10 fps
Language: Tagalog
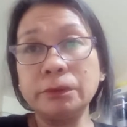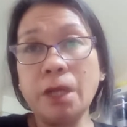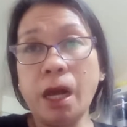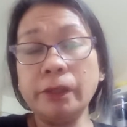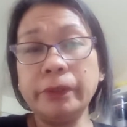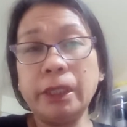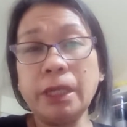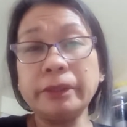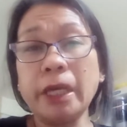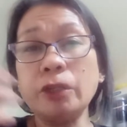And then,
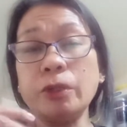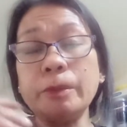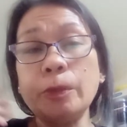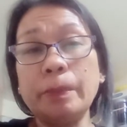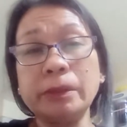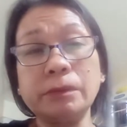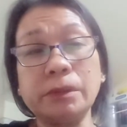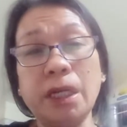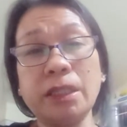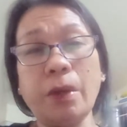antayin ko naman yung pag
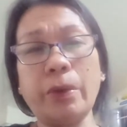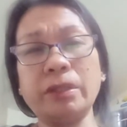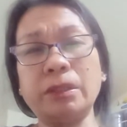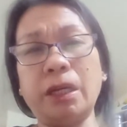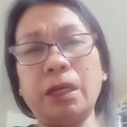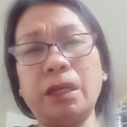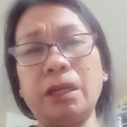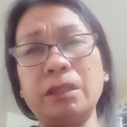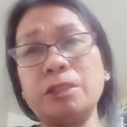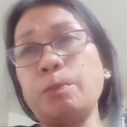tinatawag na
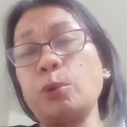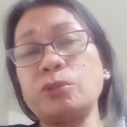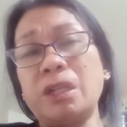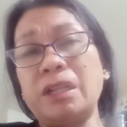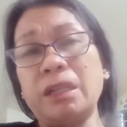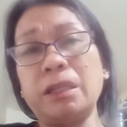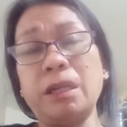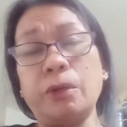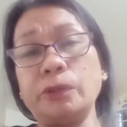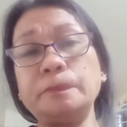disposal
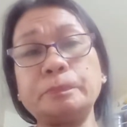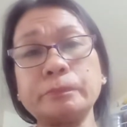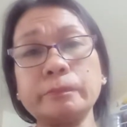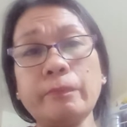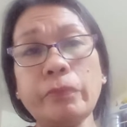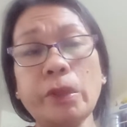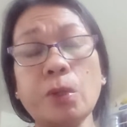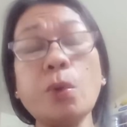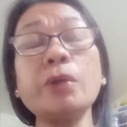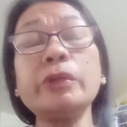natin, ano?
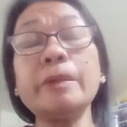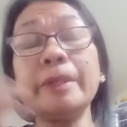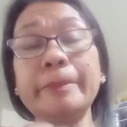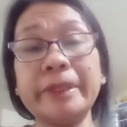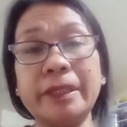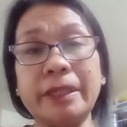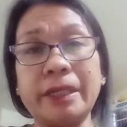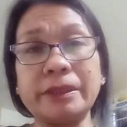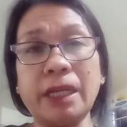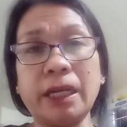Kung ano naman ang
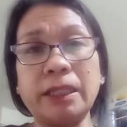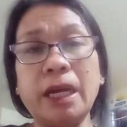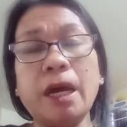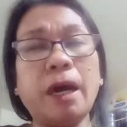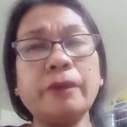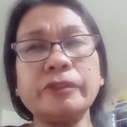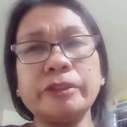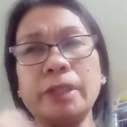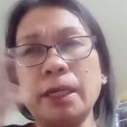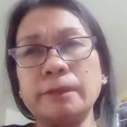mangyayari sa akin. After
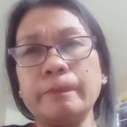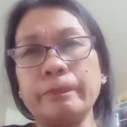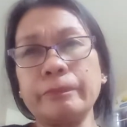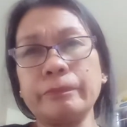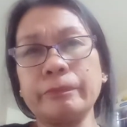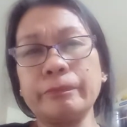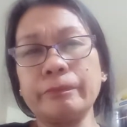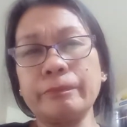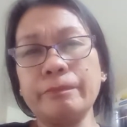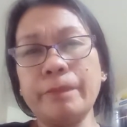that,
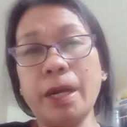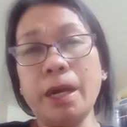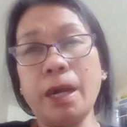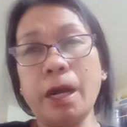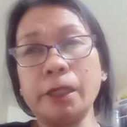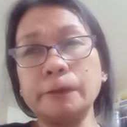mag